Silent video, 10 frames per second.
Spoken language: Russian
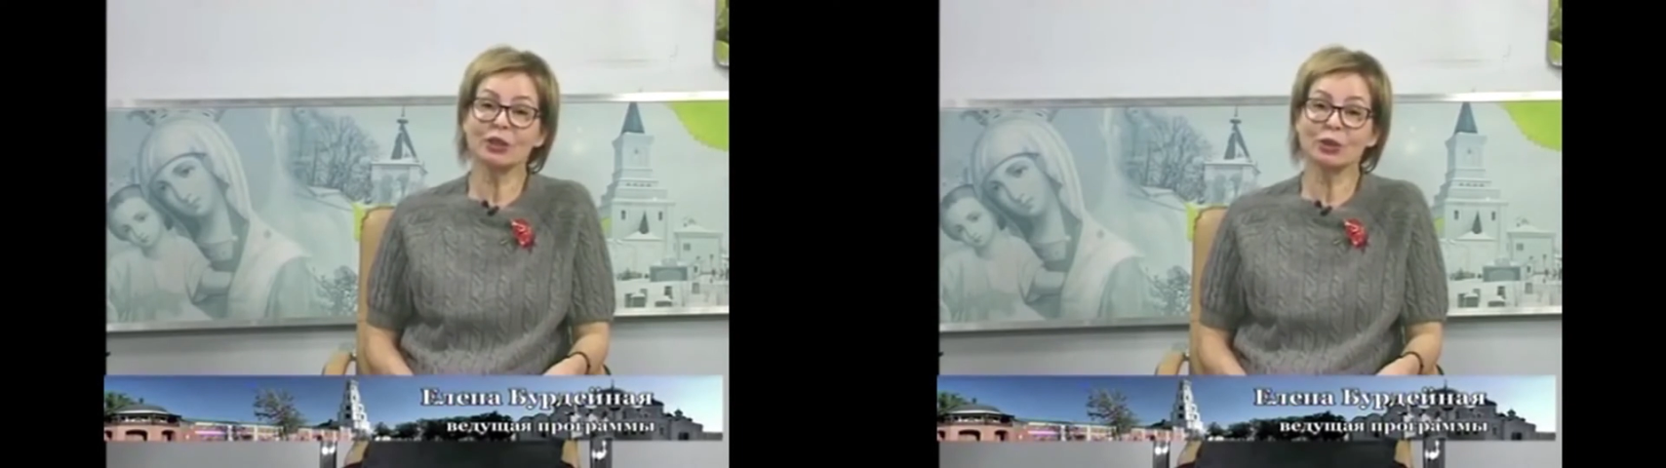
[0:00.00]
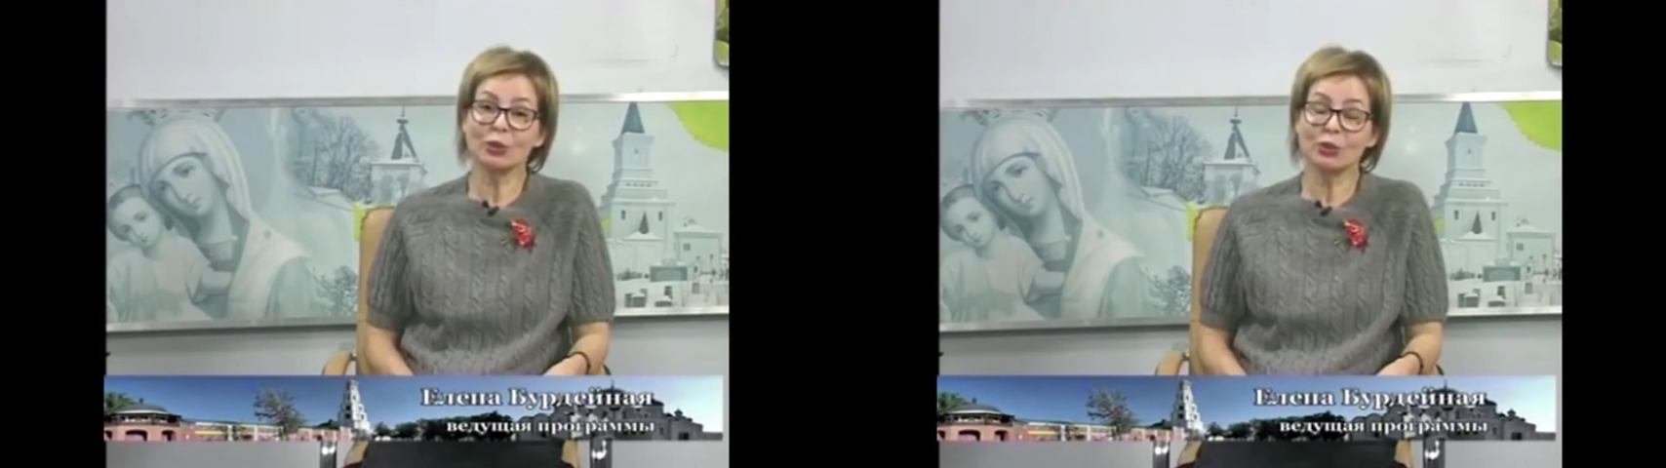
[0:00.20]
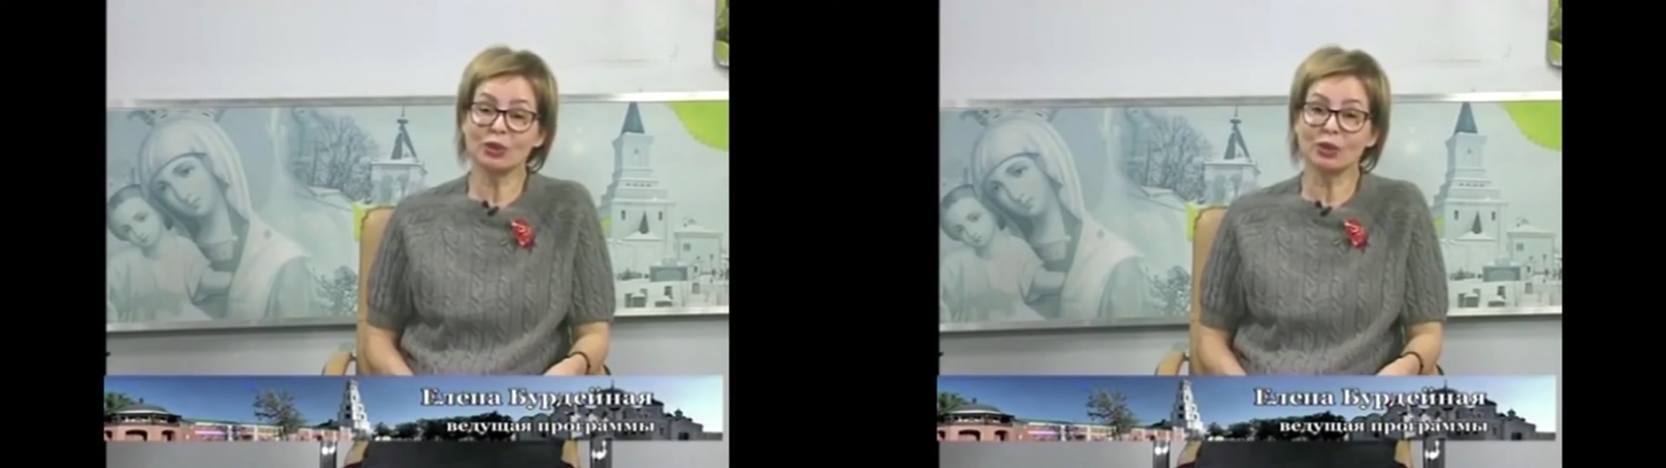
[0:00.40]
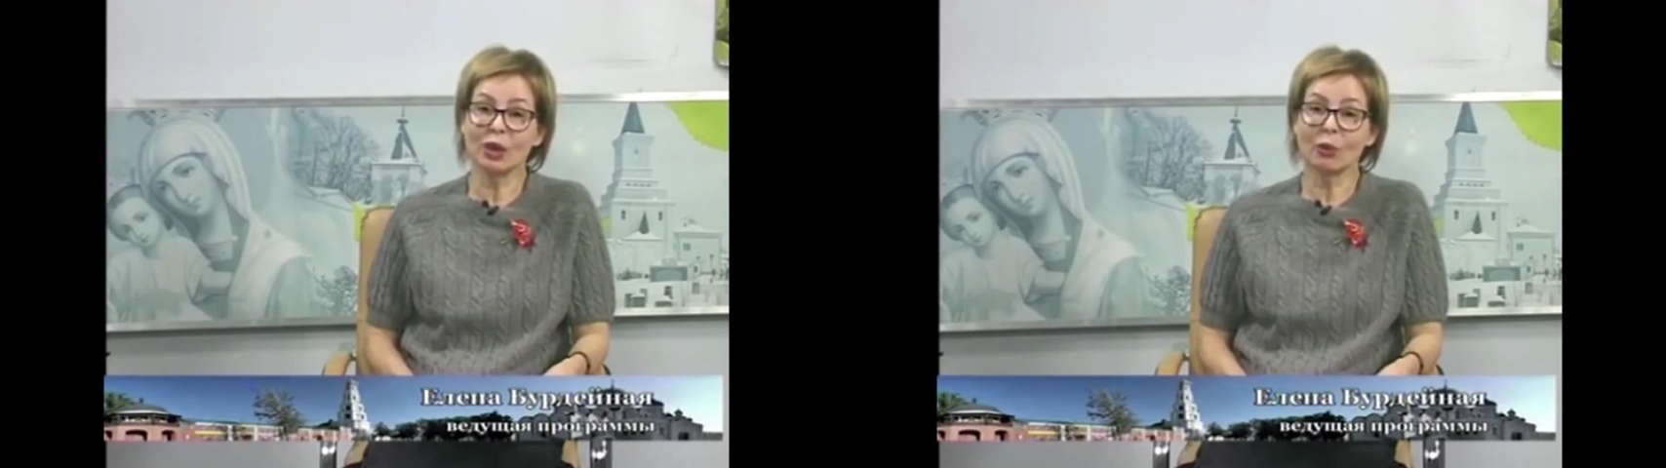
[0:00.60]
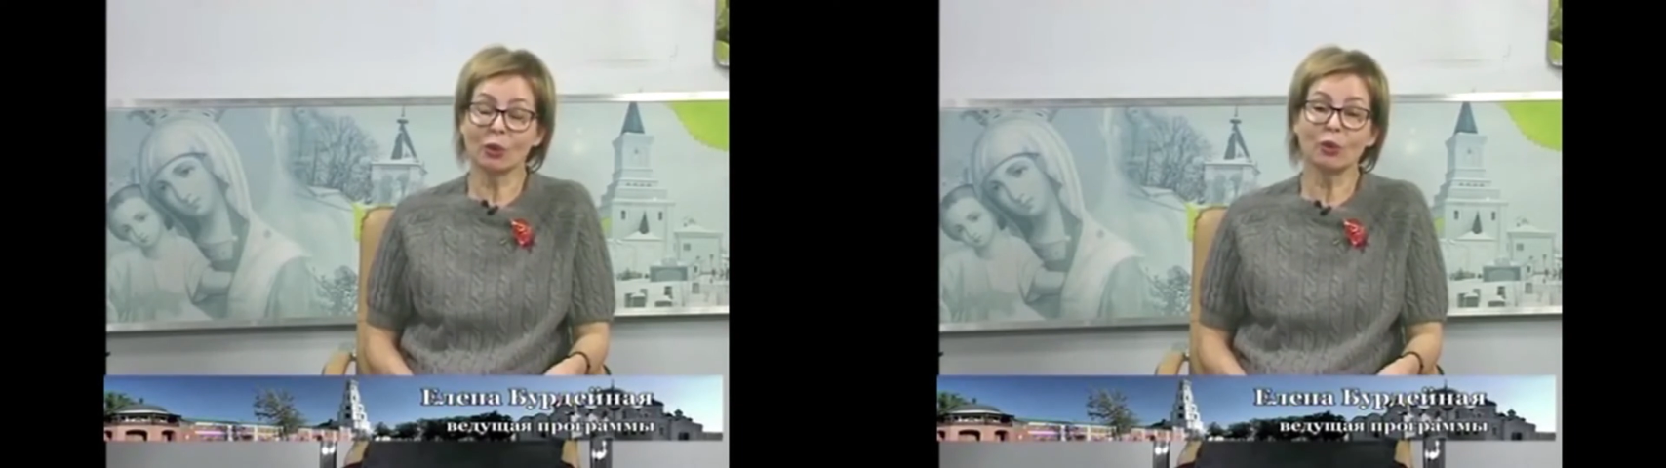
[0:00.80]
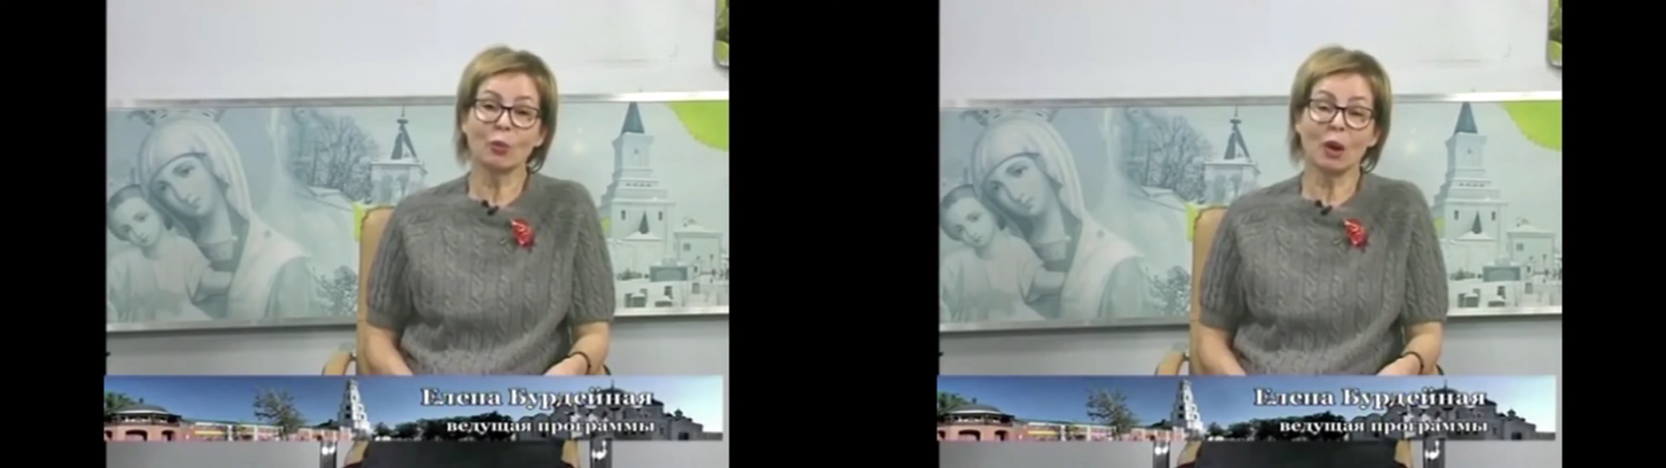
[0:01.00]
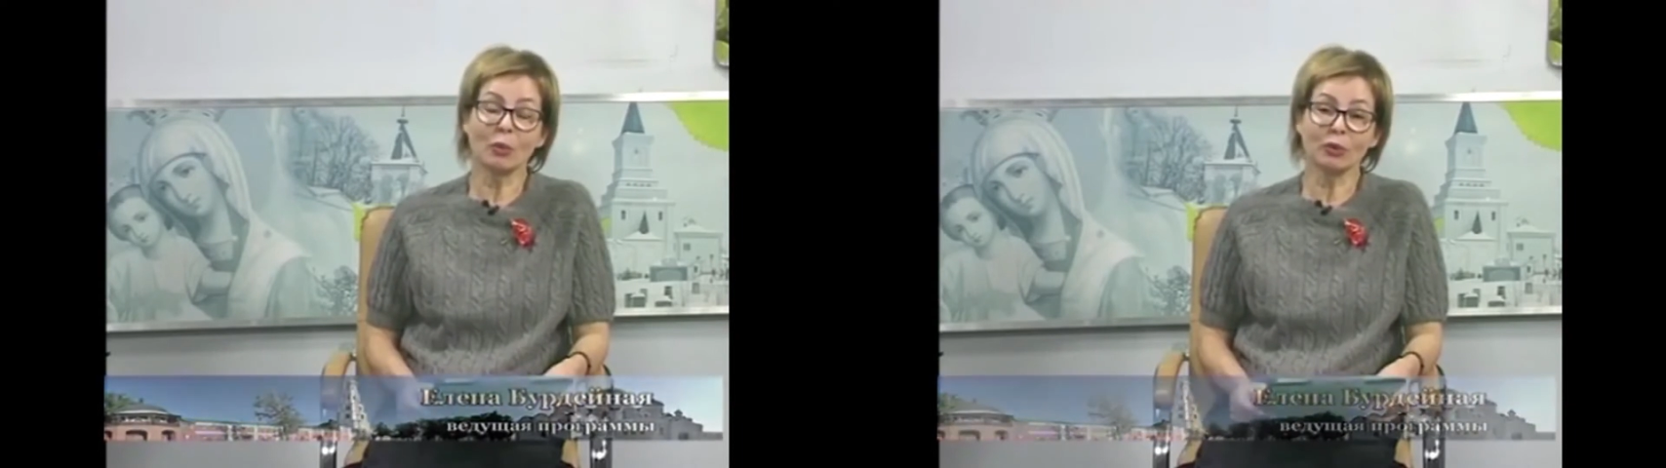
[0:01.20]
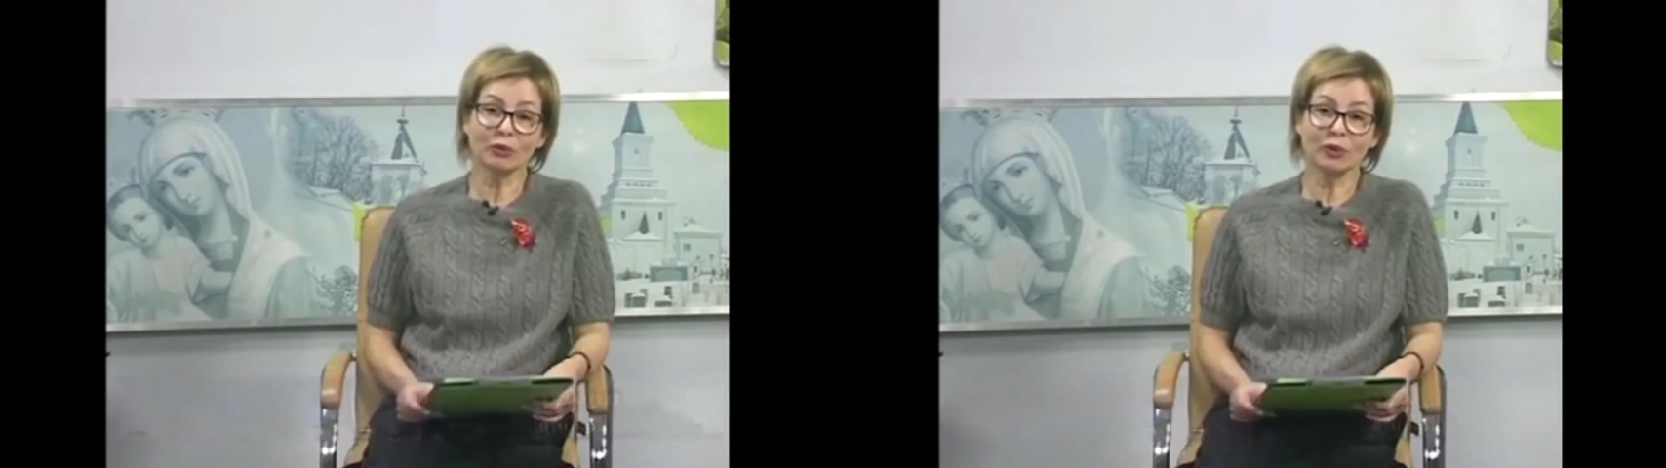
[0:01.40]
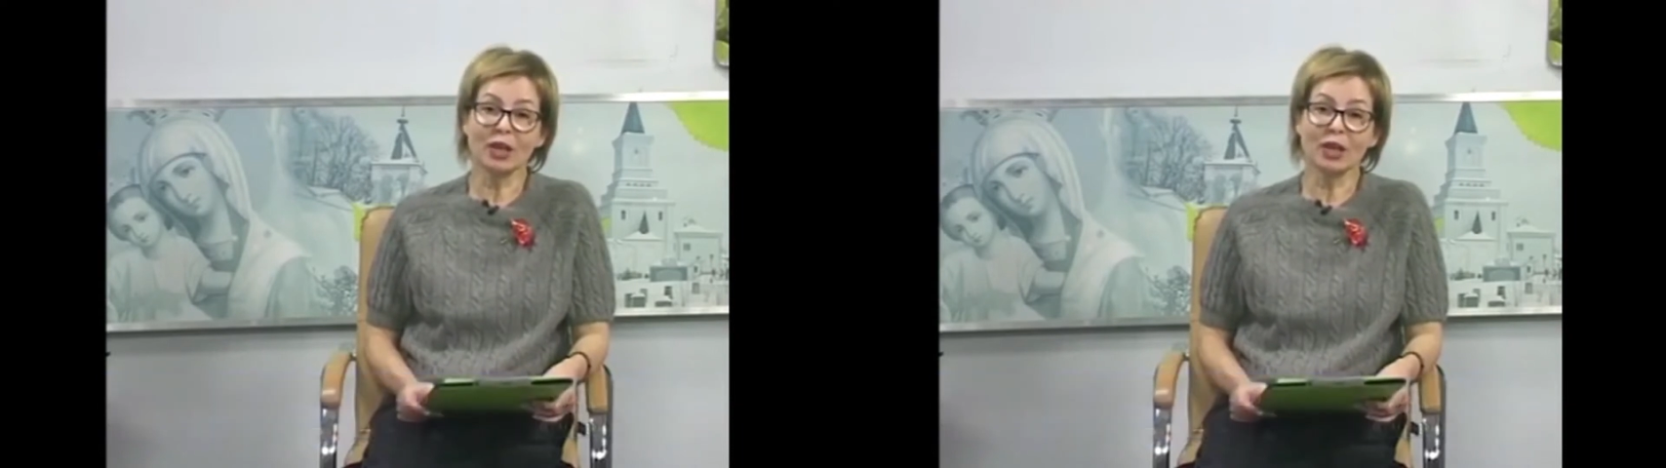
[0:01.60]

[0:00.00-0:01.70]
гостью Ольгу Мамонову,